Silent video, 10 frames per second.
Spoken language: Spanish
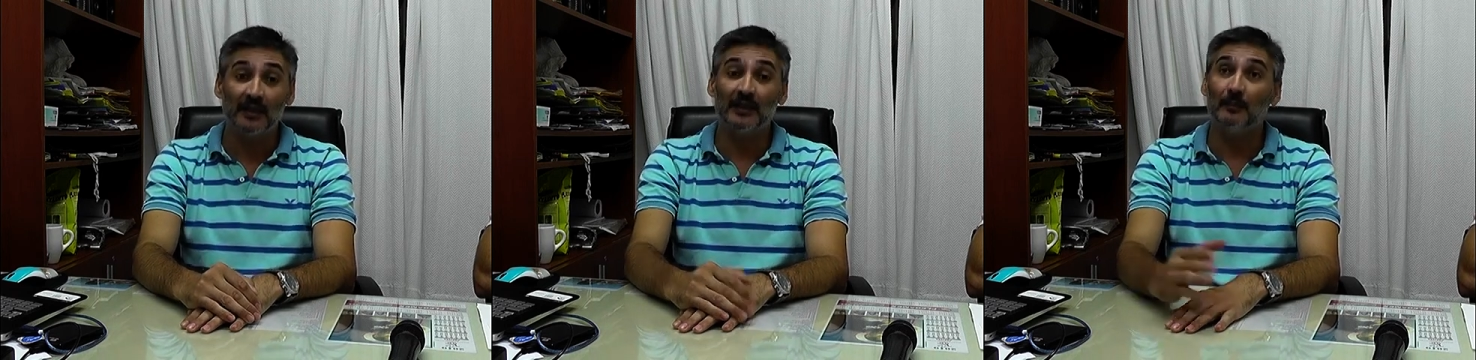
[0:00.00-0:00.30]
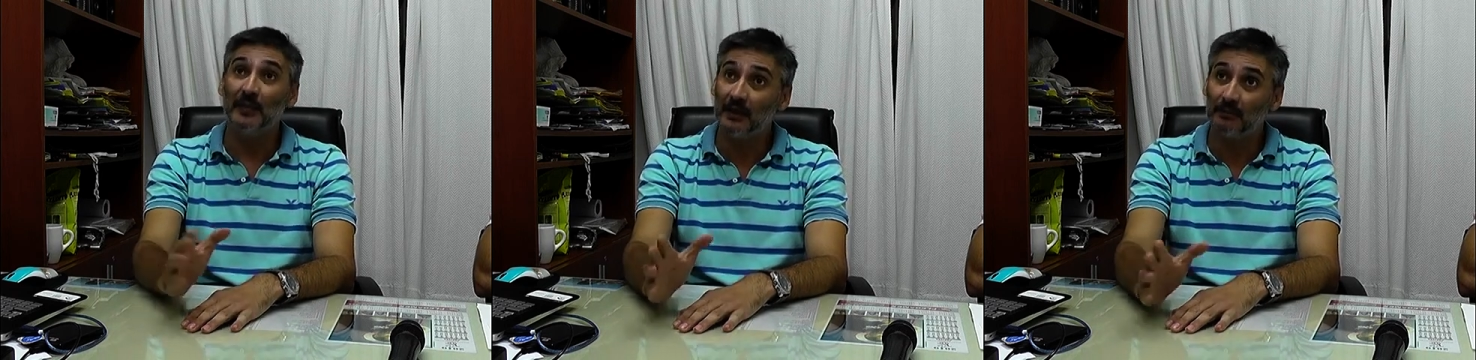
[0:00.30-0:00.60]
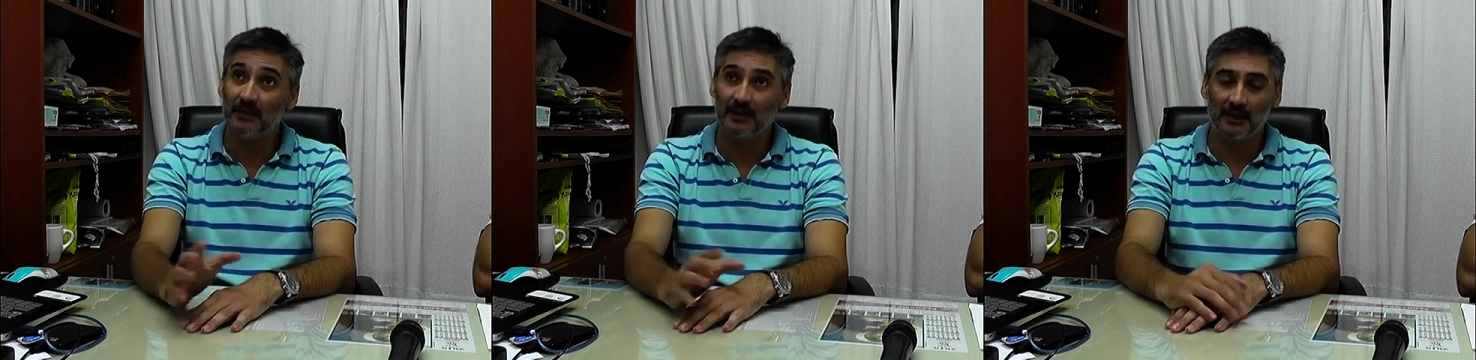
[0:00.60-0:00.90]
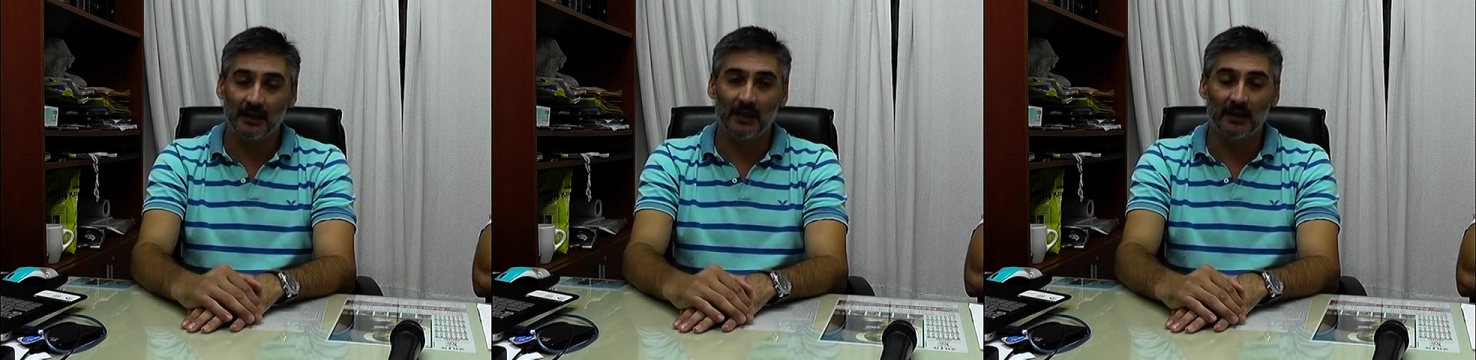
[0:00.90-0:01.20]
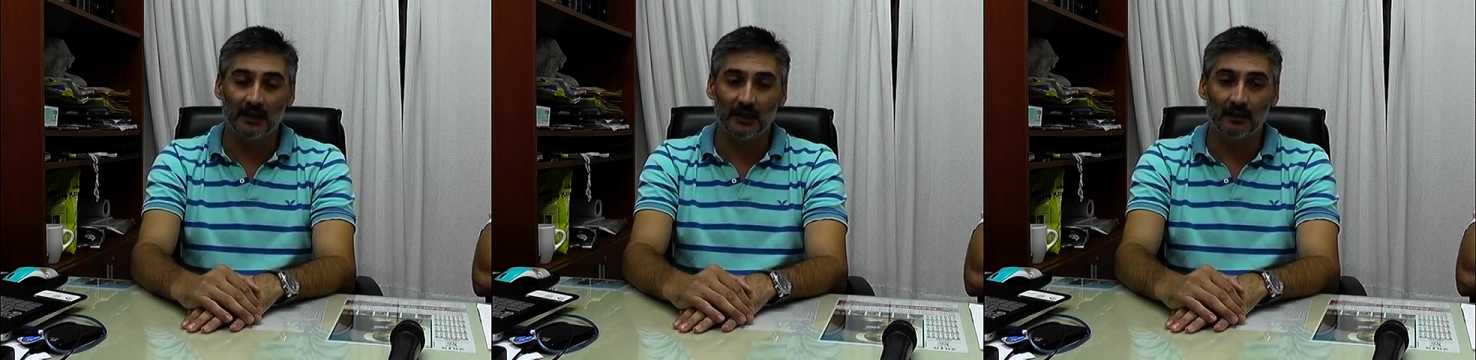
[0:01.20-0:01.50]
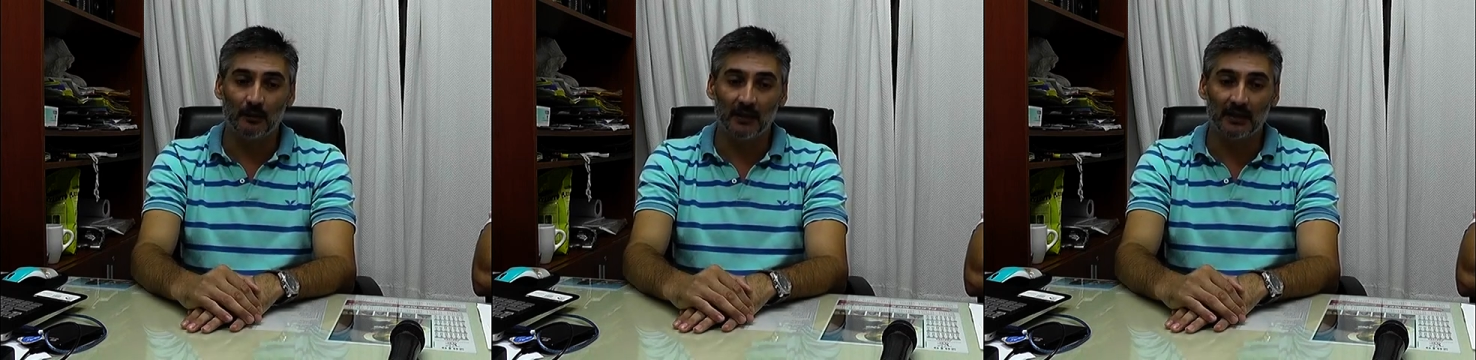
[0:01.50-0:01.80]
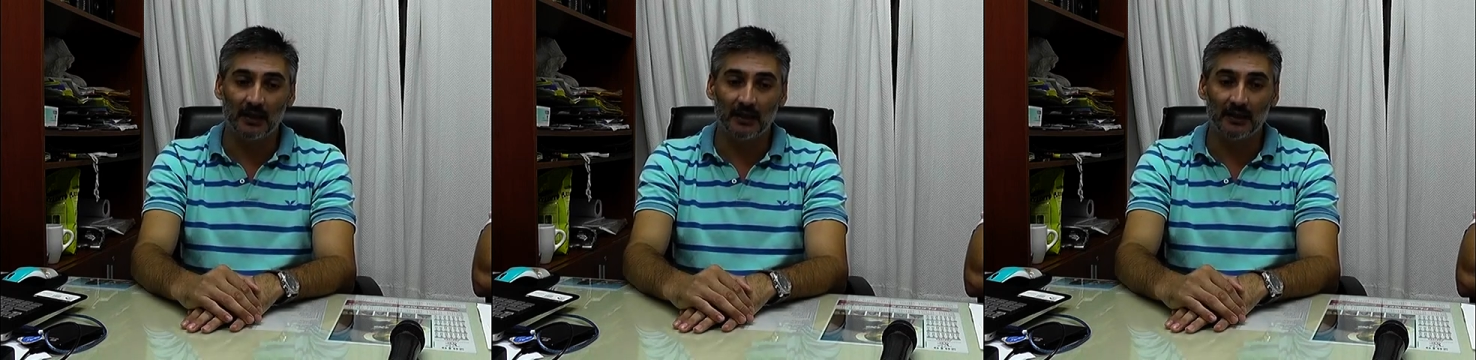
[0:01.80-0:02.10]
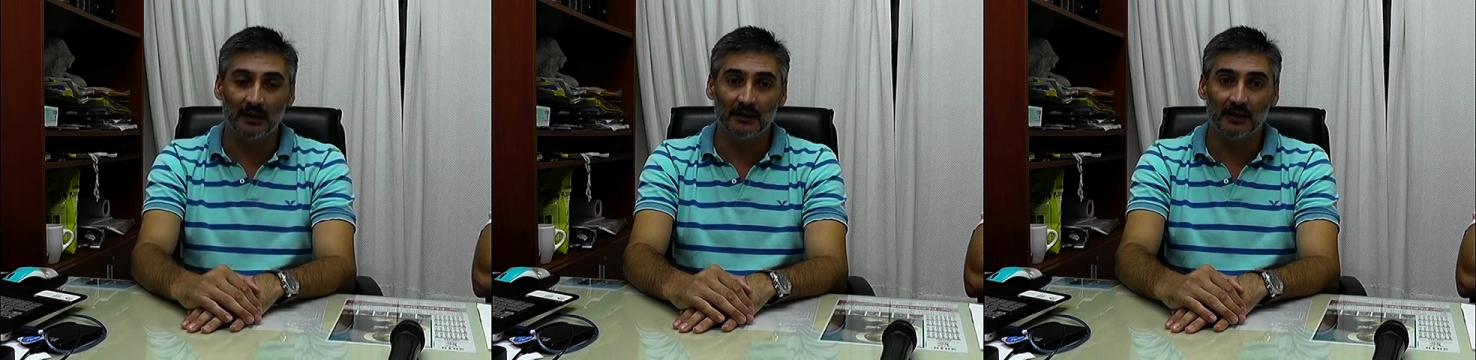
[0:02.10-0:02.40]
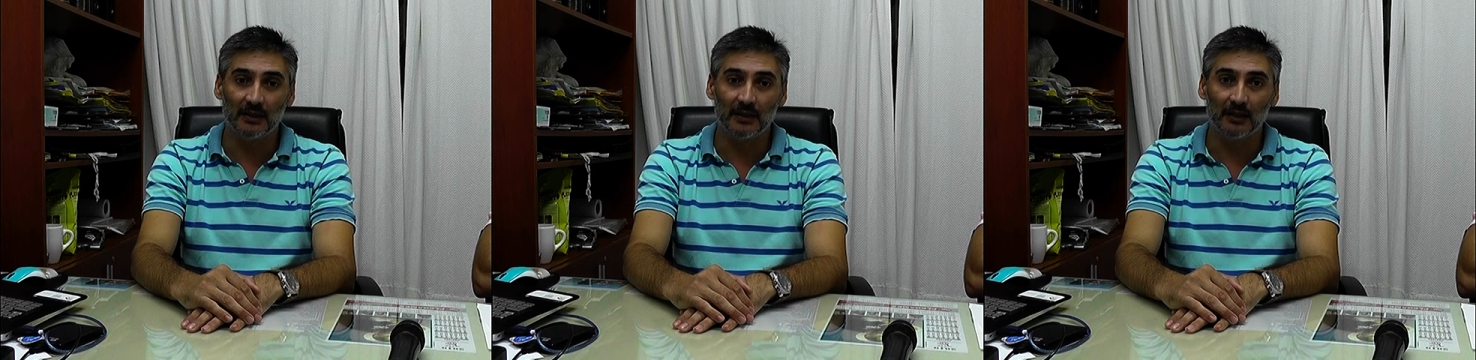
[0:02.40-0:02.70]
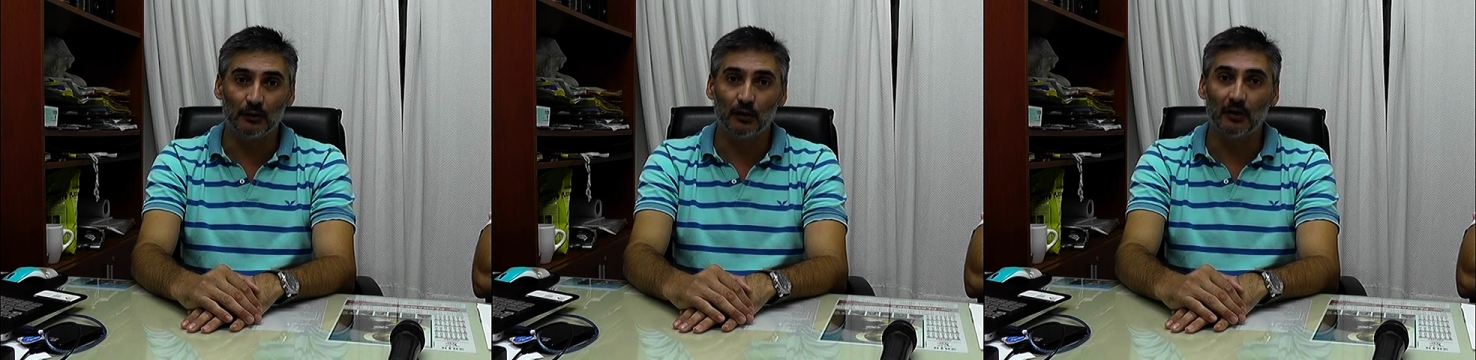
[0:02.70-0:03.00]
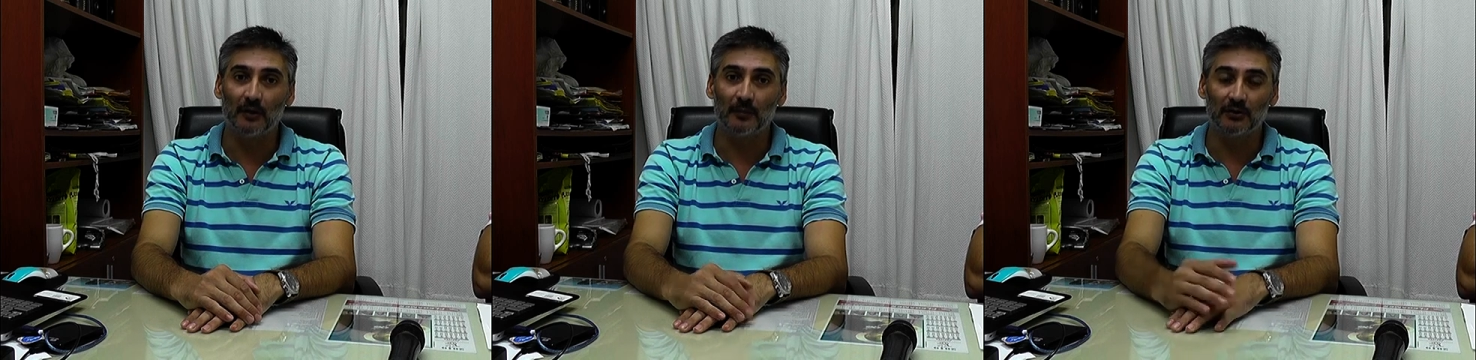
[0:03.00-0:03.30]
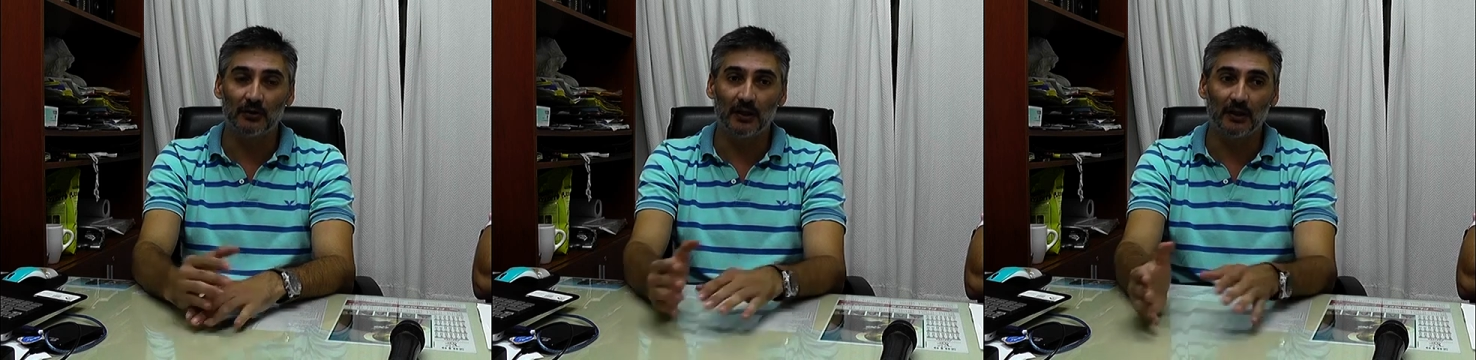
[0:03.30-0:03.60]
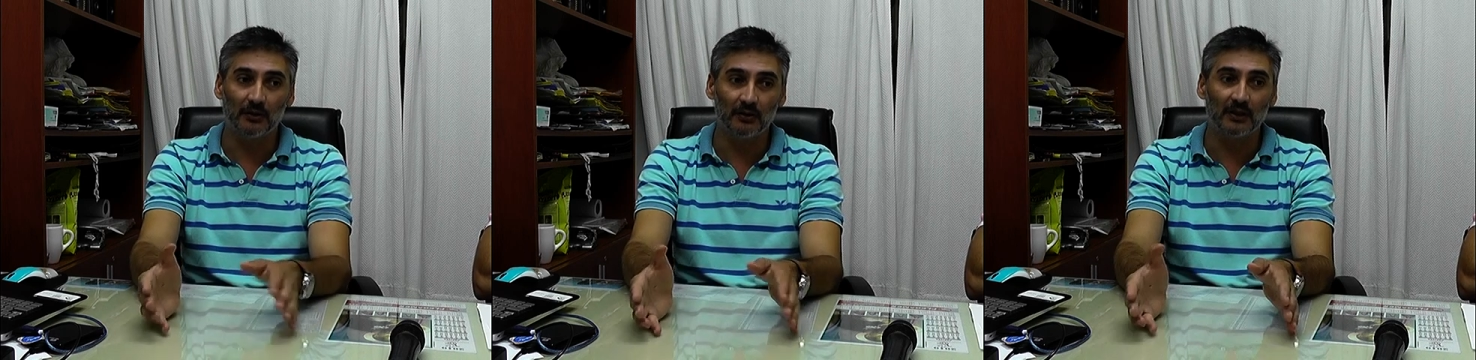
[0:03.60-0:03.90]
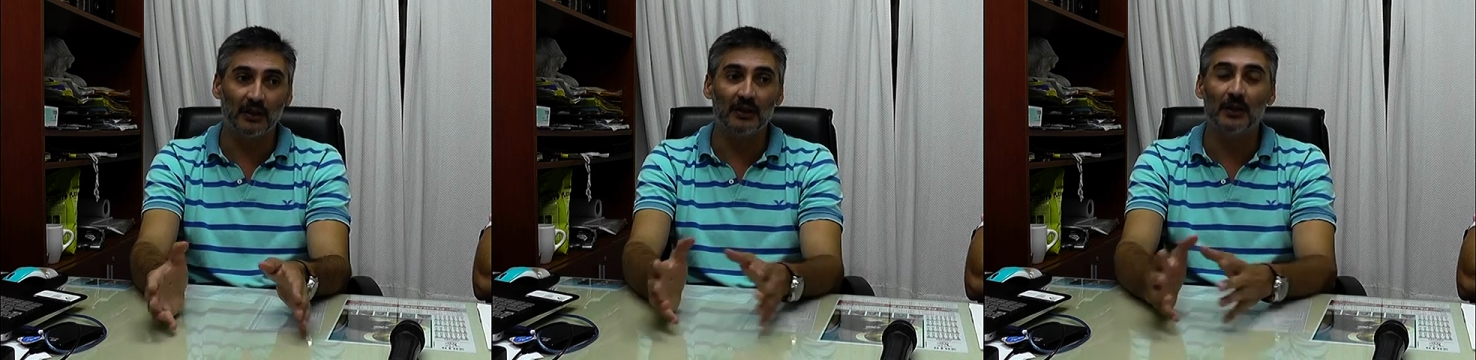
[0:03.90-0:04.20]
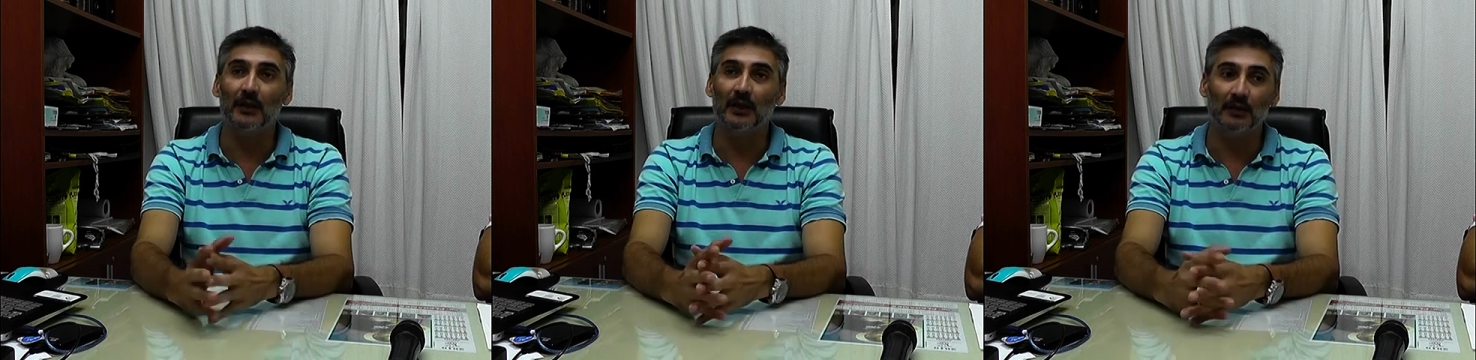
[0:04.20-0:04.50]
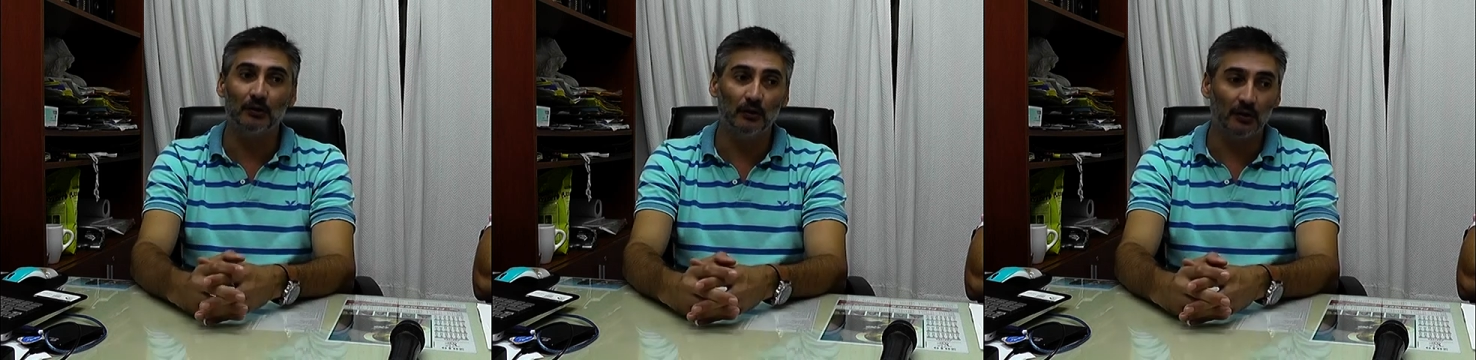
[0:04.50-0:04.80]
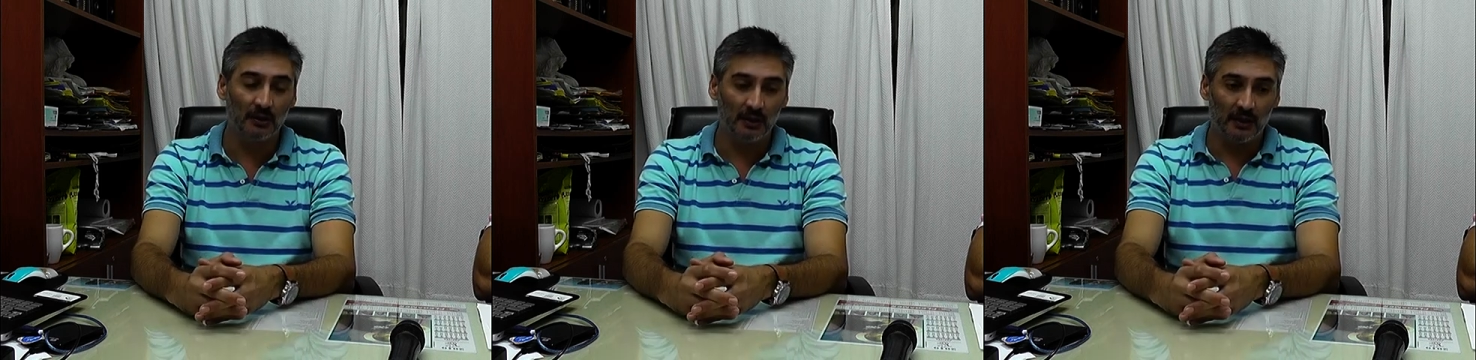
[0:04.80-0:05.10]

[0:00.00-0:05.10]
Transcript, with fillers: También quiere comentarles el intendente a todas las personas que hoy están trabajando